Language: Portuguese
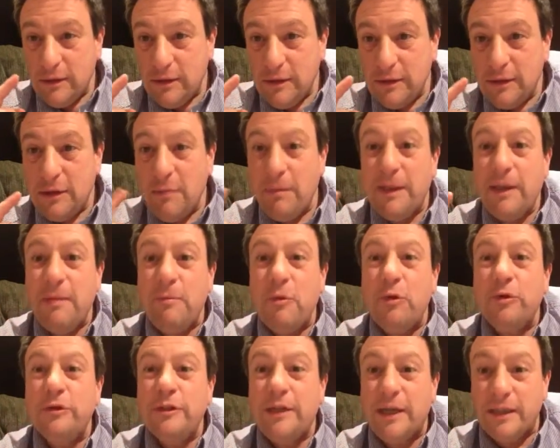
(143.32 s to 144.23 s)
são uma
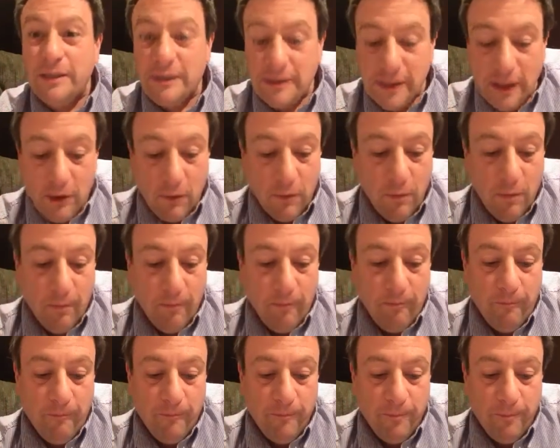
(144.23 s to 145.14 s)
demonstração
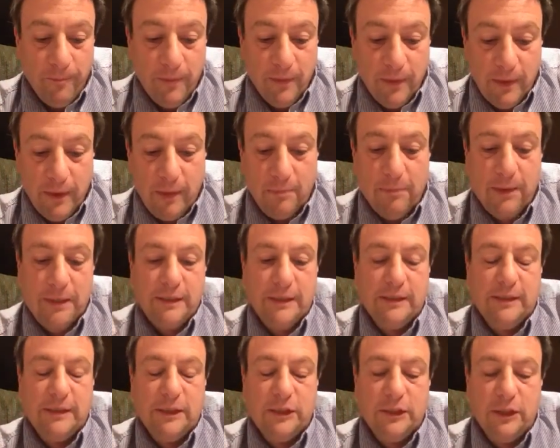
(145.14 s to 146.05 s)
da
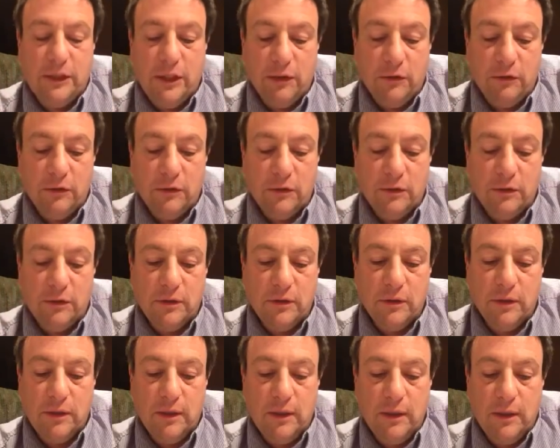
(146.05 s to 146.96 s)
presença de Deus.
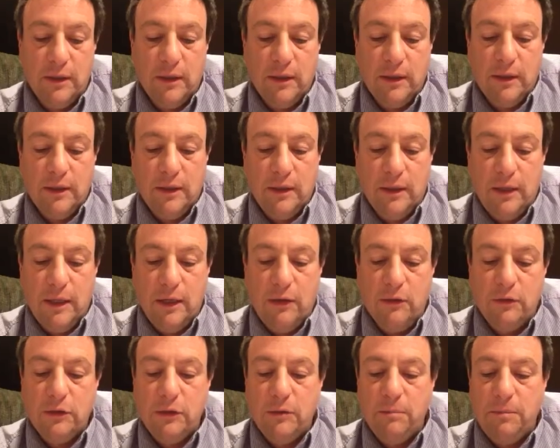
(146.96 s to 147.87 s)

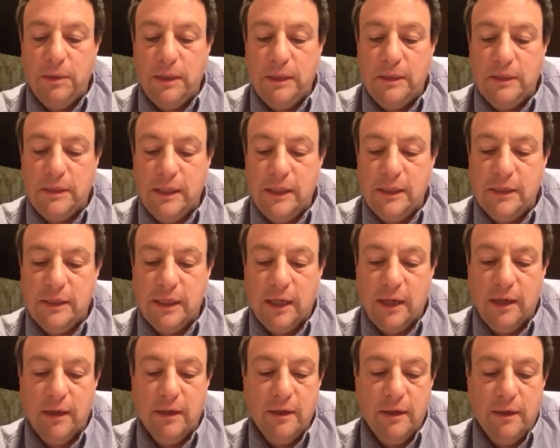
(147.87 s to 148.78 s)
Deus não
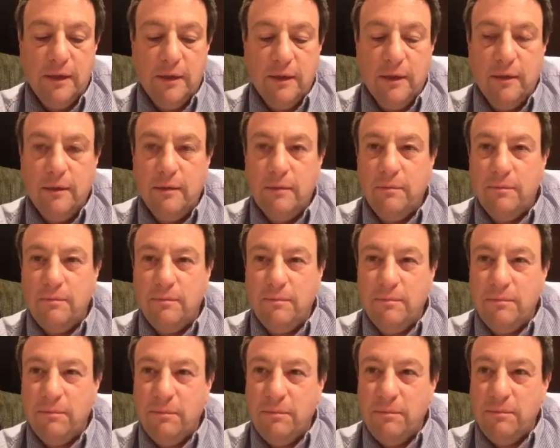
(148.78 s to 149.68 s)
precisa
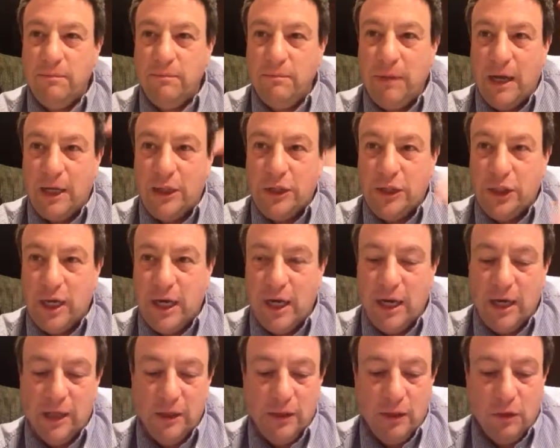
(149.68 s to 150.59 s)

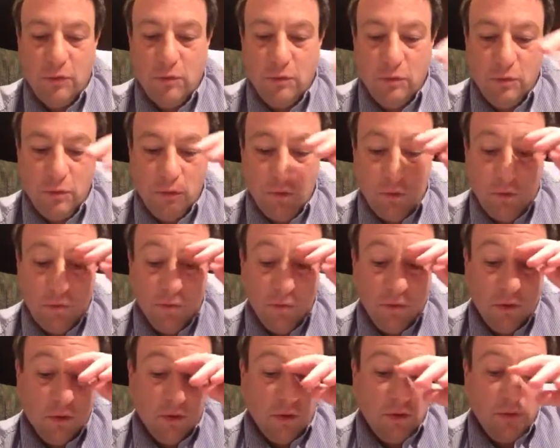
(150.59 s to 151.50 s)
baixar de algum, de, um,
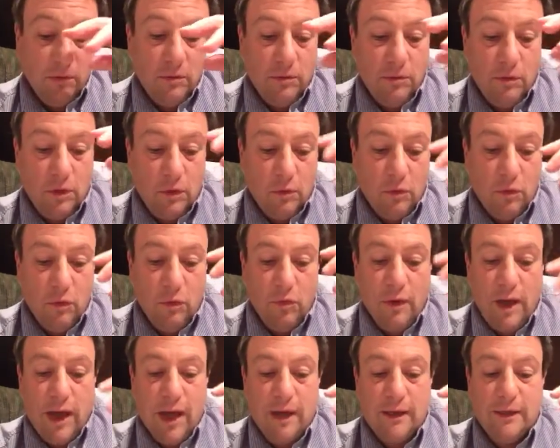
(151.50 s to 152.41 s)
de algum
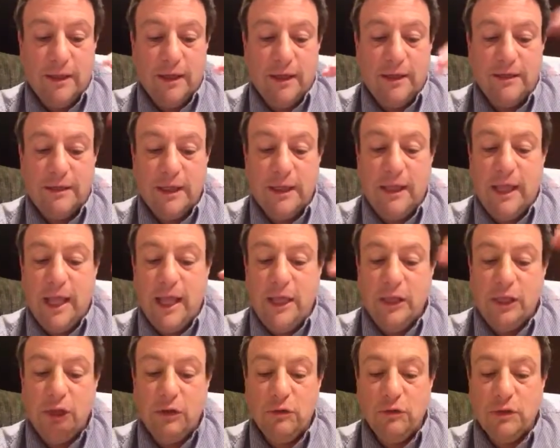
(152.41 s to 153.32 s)
lugar
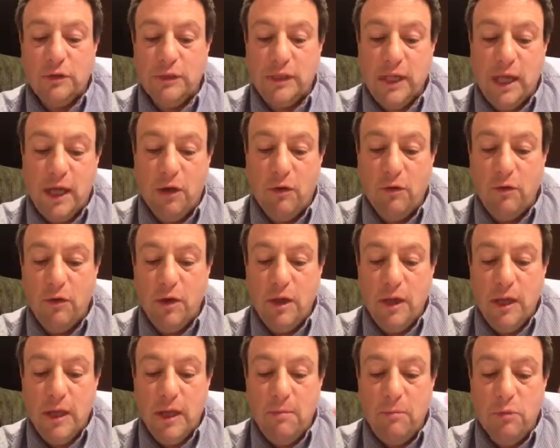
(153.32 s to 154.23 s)
transcendente no céu
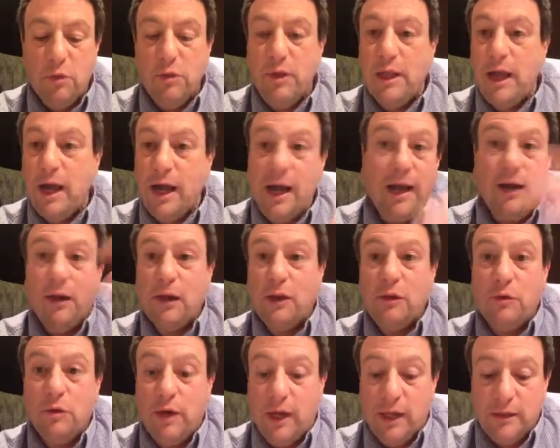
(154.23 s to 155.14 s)
e mudar a
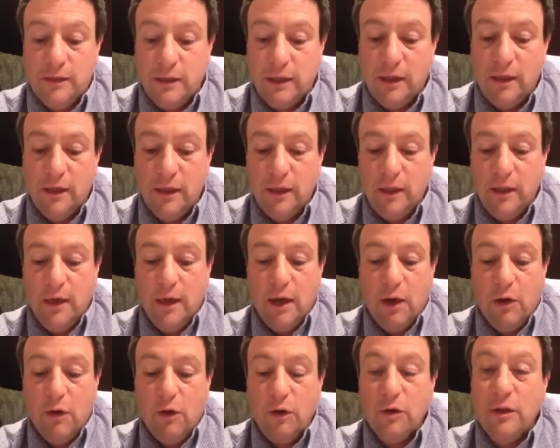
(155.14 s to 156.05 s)
natureza.
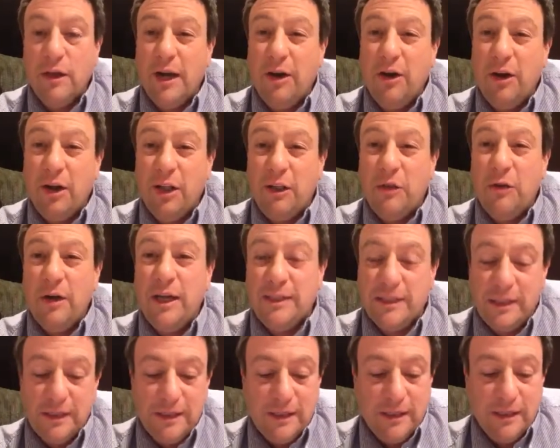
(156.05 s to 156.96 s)
Ao contrário, a
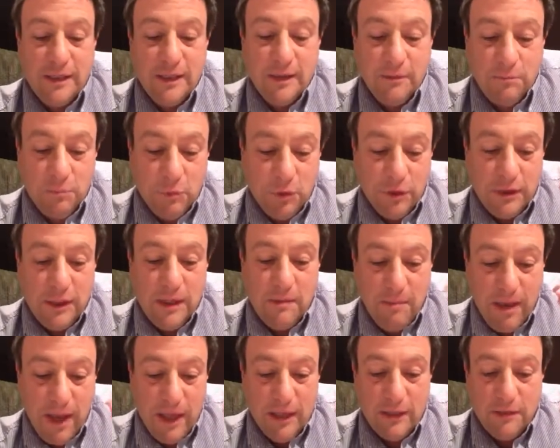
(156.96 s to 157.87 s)
natureza por si
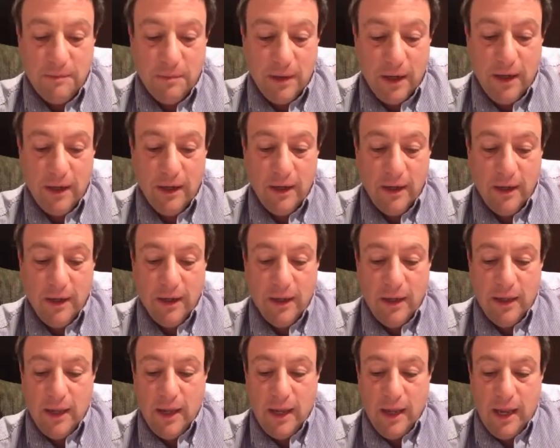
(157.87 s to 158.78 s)
mesma
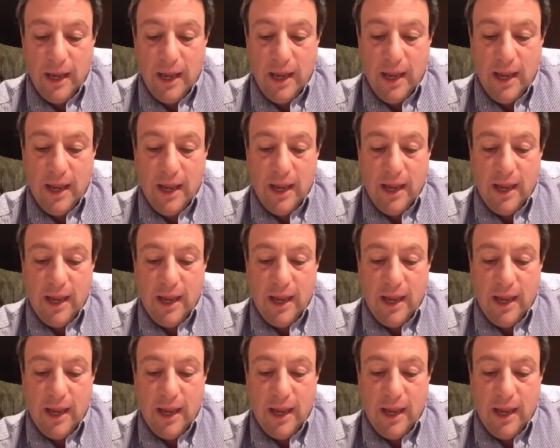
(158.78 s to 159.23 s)
é,